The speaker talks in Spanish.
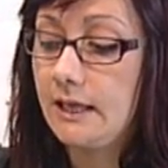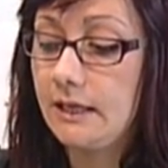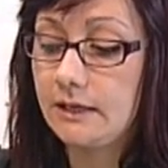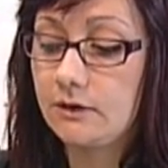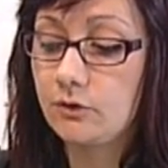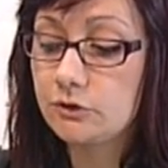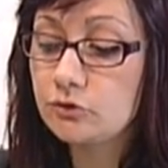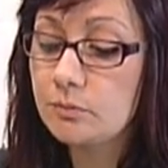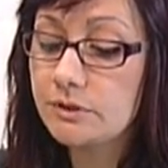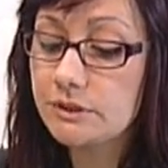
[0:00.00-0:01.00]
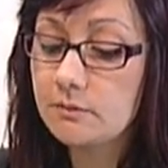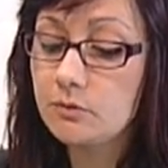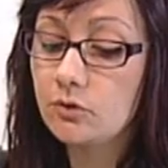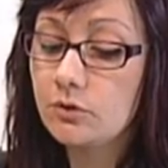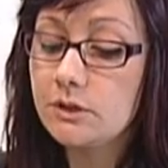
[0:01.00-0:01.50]
Eh, con esto
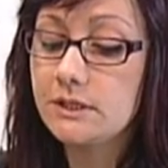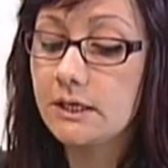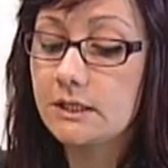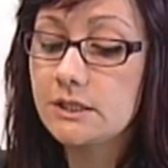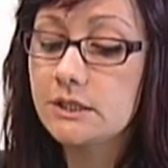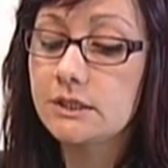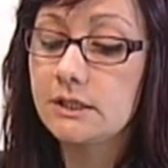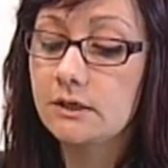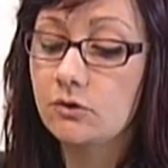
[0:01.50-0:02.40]
empezamos hoy, día 15,